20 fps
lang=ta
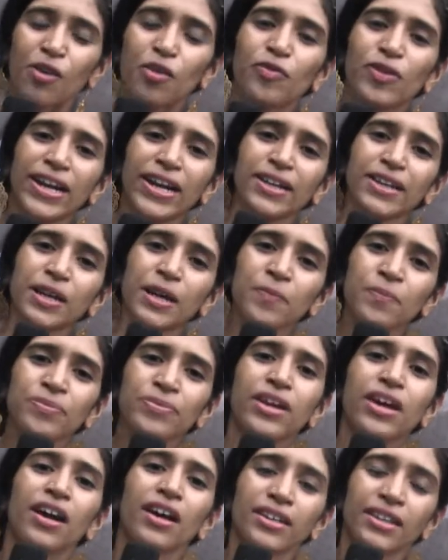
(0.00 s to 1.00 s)
வணக்கம்
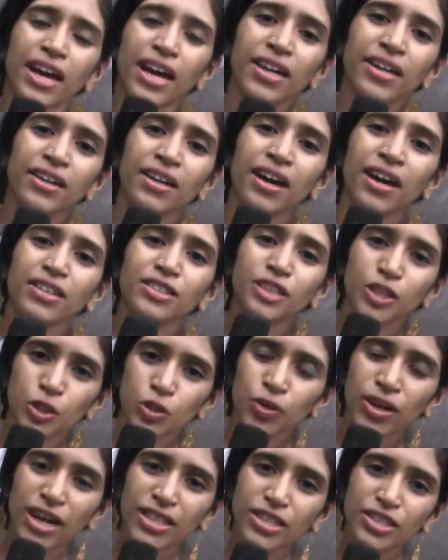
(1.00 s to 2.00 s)
நான்
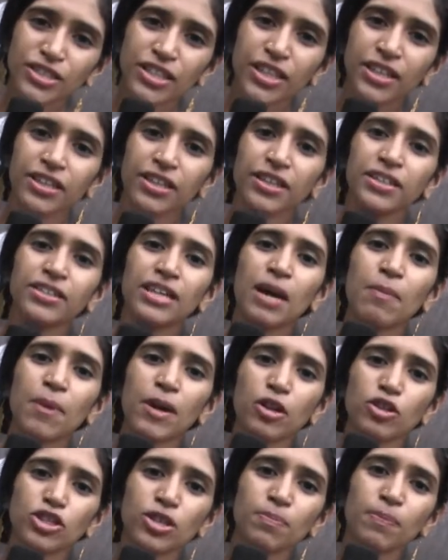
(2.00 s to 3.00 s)
சிந்து ராஜசேகரன்
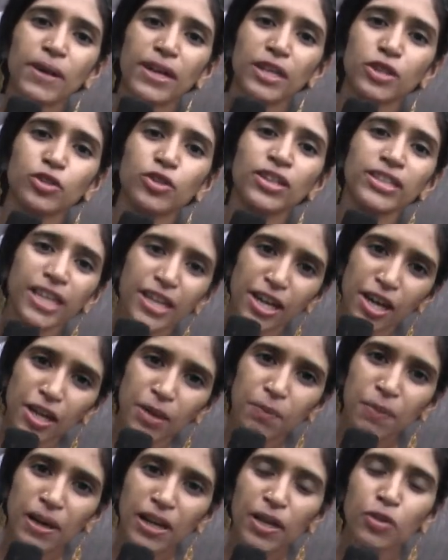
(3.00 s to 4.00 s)
ராமானுஜன் படத்தோட
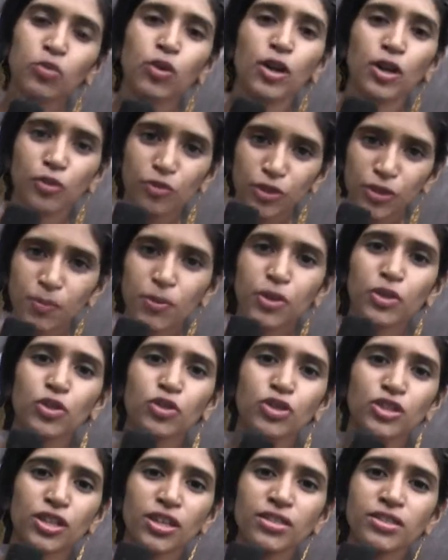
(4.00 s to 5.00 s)
தயாரிப்பாளர் ஒன் ஆஃப் த
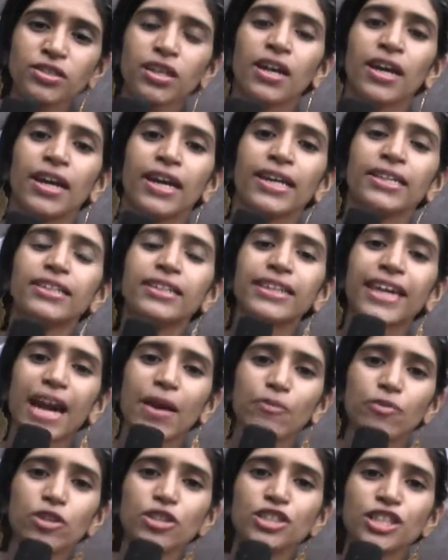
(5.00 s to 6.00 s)
ப்ரொடியூசர்ஸ் இது
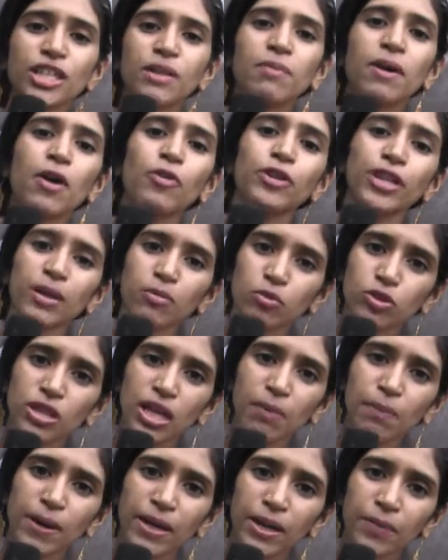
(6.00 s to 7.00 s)
கேம்பர் சினிமாவுடைய
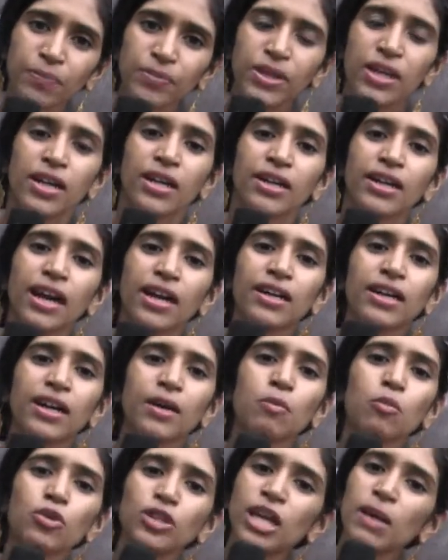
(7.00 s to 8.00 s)
முதல் படம்
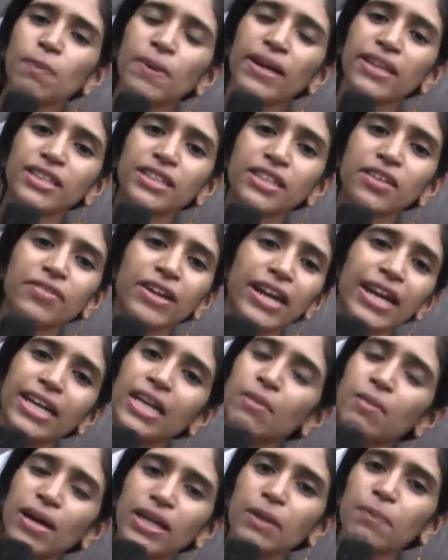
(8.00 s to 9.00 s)
நாங்கள் முதல் படத்துக்கு வேறு
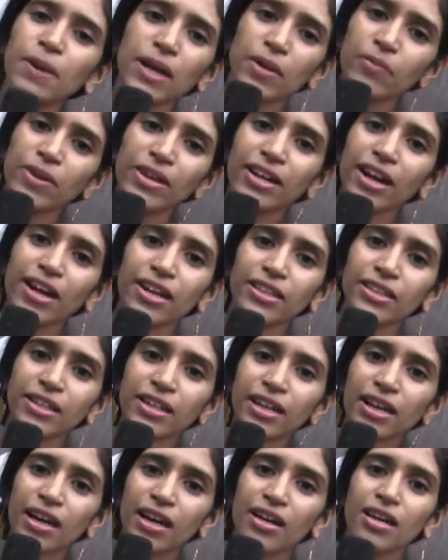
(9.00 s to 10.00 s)
என்ன மாதிரி படம் என்ன
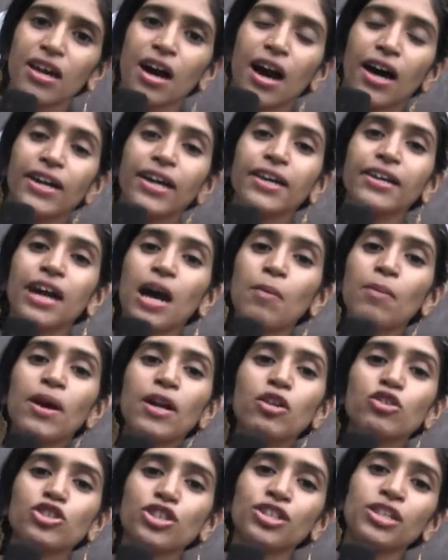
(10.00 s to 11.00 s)
எடுத்துருக்கலாம் ஆனால்
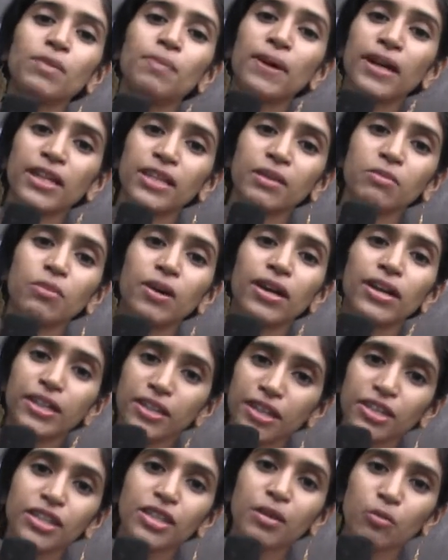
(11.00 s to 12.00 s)
ராமானுஜன்ற படத்தை
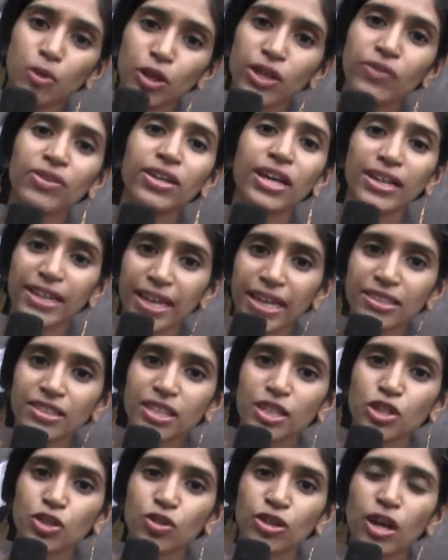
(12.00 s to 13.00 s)
எடுக்கிறதுக்கு முடிவு நாங்கள் ஏன்
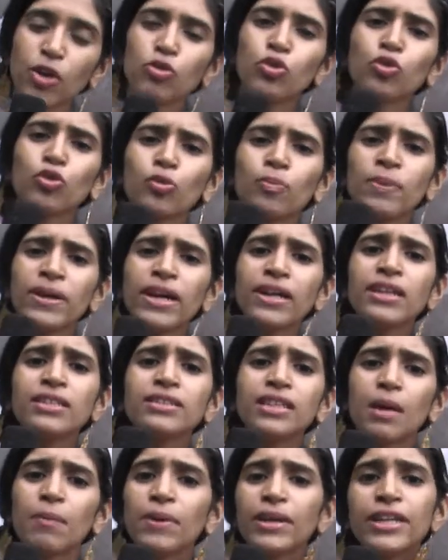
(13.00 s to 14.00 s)
செஞ்சோன்னா ஒரு உண்மையான
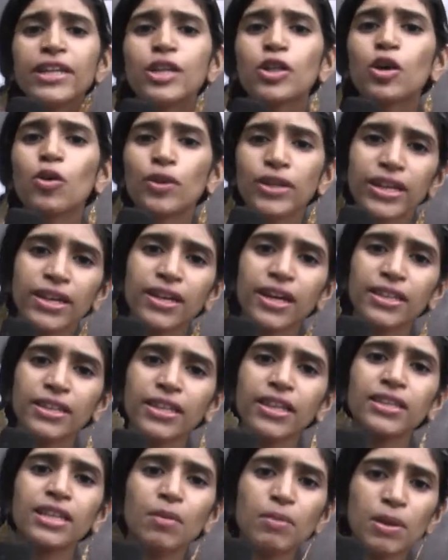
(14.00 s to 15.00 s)
தமிழ் ஹீரோவுடைய
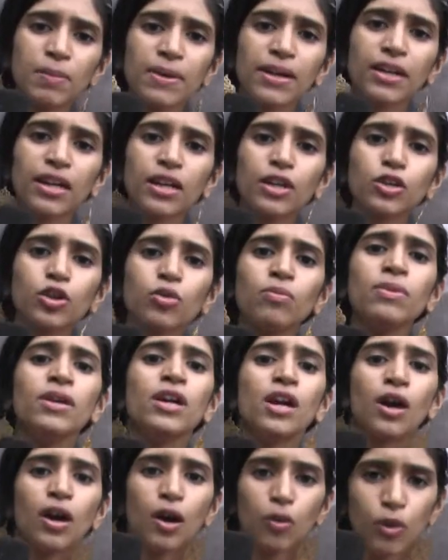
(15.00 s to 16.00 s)
கதையை தமிழ் மக்களுக்கும்
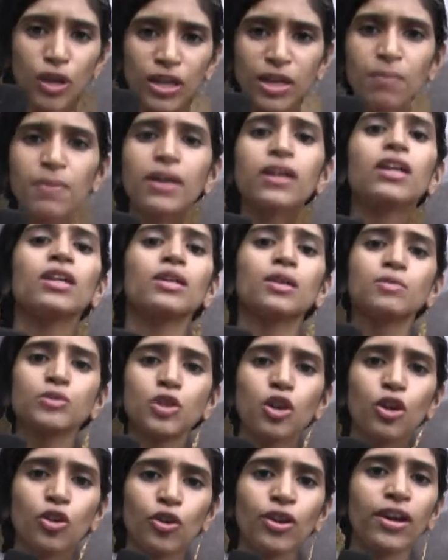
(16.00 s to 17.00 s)
உலக மக்களுக்கும்
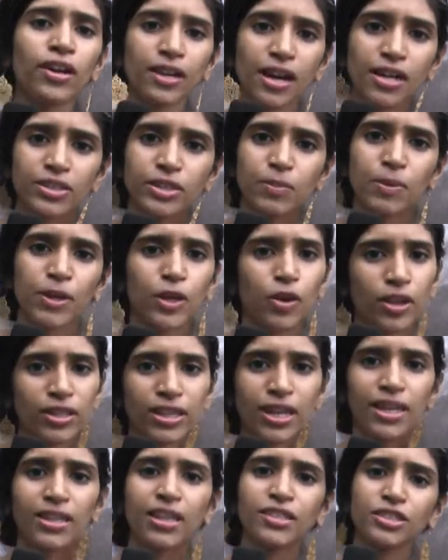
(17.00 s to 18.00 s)
சொல்லணும்னு நாங்கள் ஆசைப்பட்டோம்
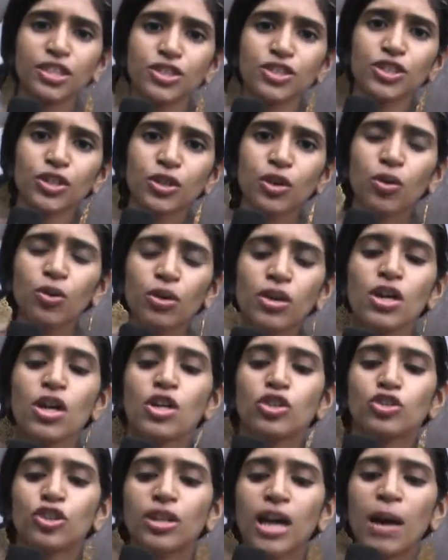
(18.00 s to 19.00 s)
அதனால தான் செஞ்சுருக்கோம்
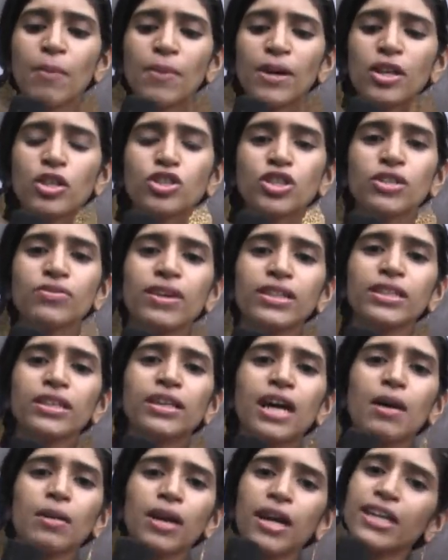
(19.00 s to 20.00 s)
ஸோ ராமானுஜன் வந்து
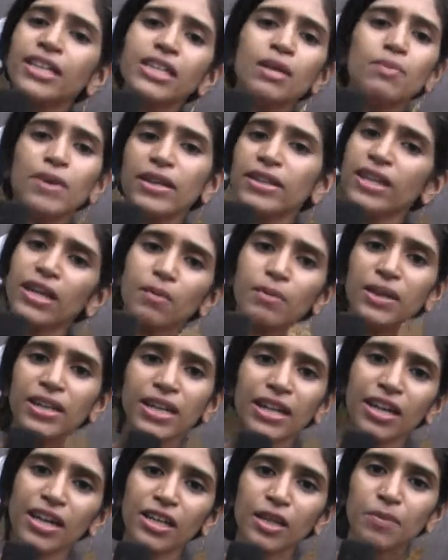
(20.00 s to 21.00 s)
ரா கணித மேதை
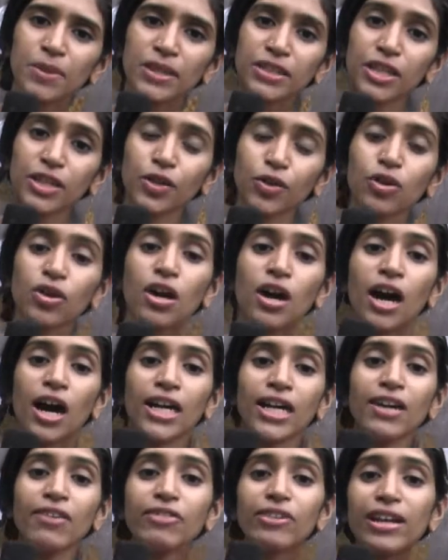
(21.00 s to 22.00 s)
அப்படின்னு எல்லாருக்குமே தெரியும்
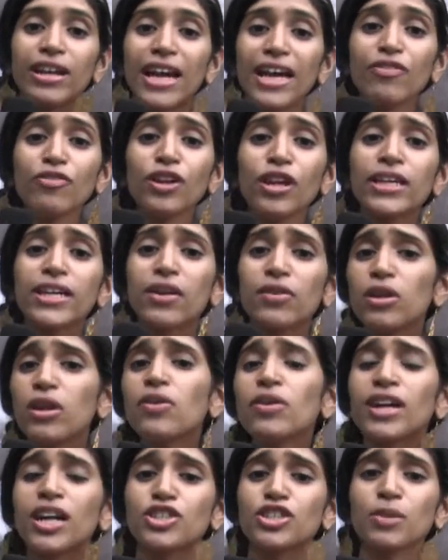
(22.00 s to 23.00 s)
ஆனால் அவர் லைஃப்பில்
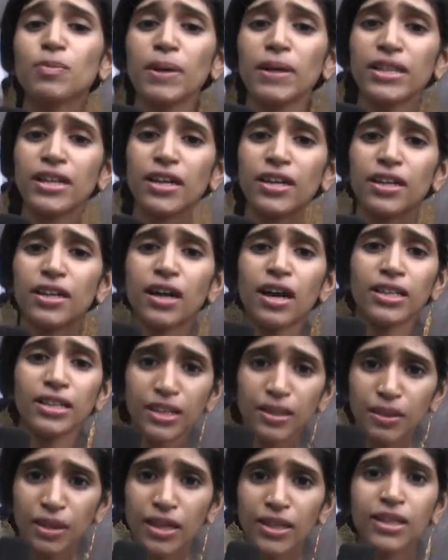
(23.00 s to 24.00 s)
எவ்வளவு கஷ்டப்பட்டார்
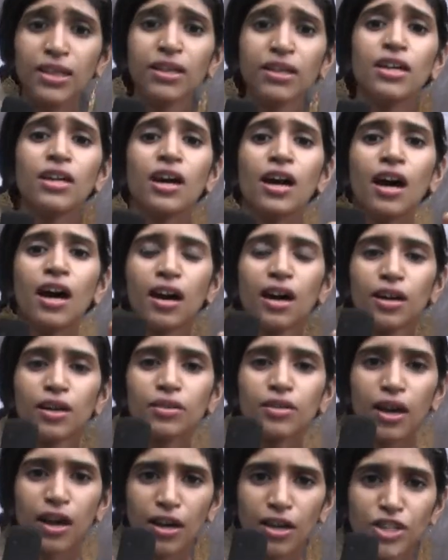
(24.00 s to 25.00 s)
அந்த அந்த
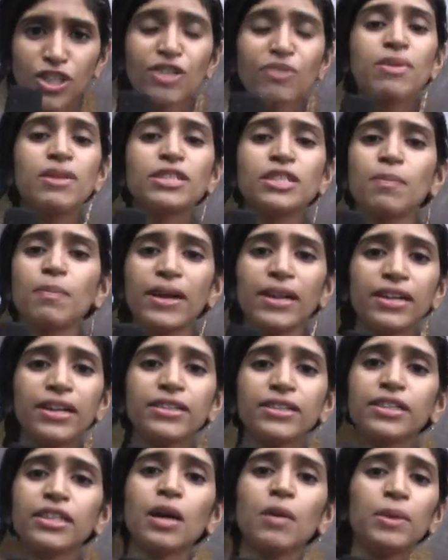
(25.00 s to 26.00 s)
அச்சீவ்மெண்ட்ஸை
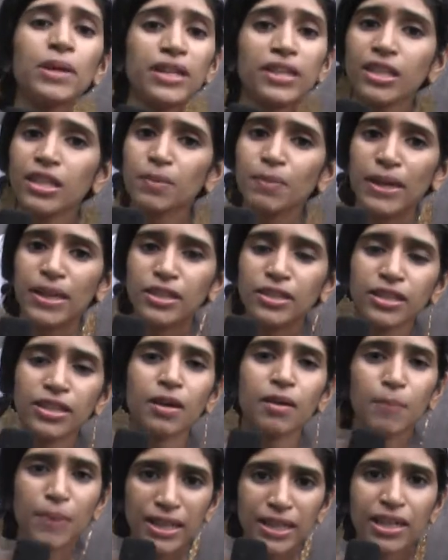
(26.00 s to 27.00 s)
பண்ணுறதுக்கு அப்படின்றது இந்த
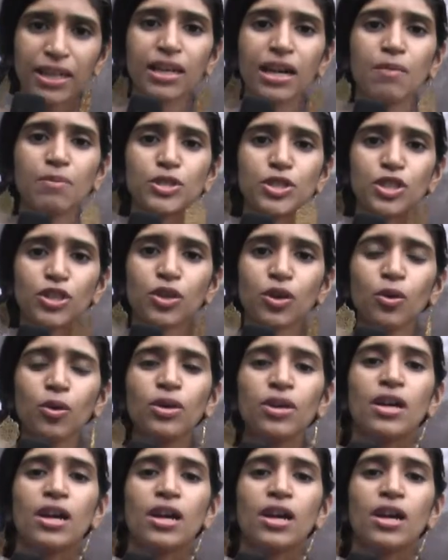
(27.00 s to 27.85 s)
படத்தை படத்தில் காமிச்சிருக்கோம்